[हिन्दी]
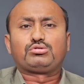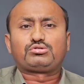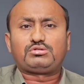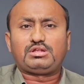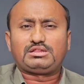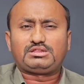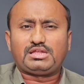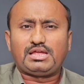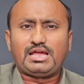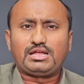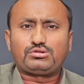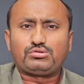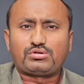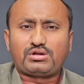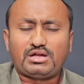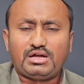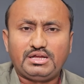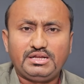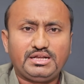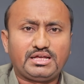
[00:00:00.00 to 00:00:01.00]
ठोक देते हैं तो
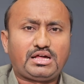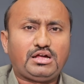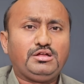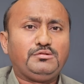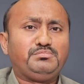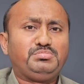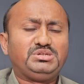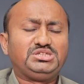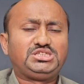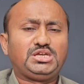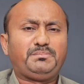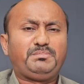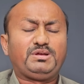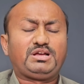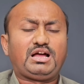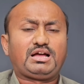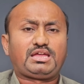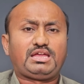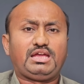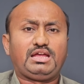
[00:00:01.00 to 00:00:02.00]
कहीं ना कहीं बीजेपी
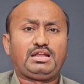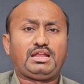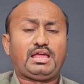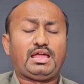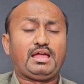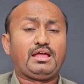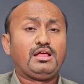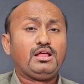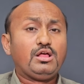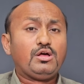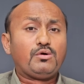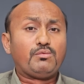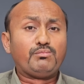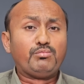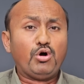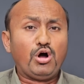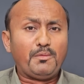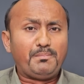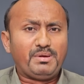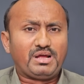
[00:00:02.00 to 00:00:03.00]
का खेल है
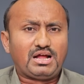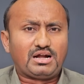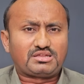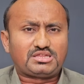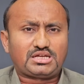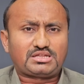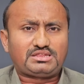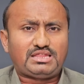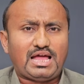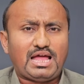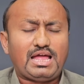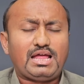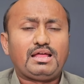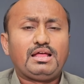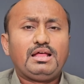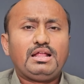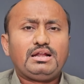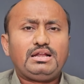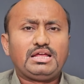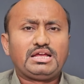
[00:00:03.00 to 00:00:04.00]
वो बिगड़ सकता है
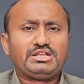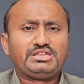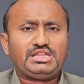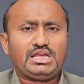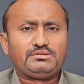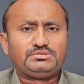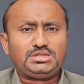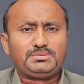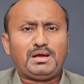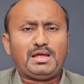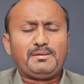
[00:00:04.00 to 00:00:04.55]
लेकिन देवजी